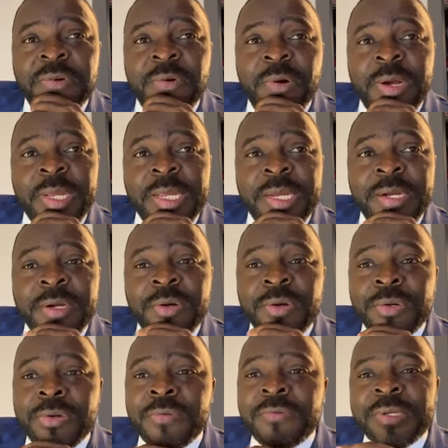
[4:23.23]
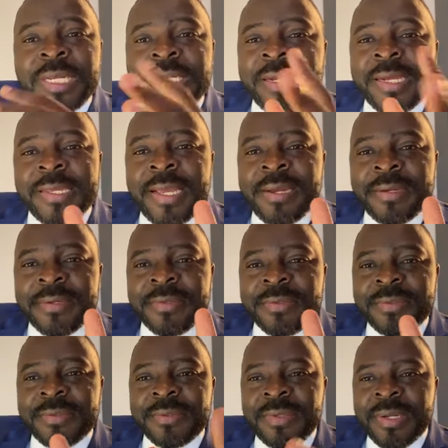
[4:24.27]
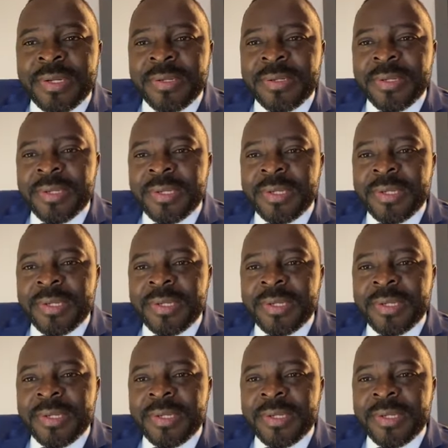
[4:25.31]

Vous croyez encore que vous n'êtes rien. Hein.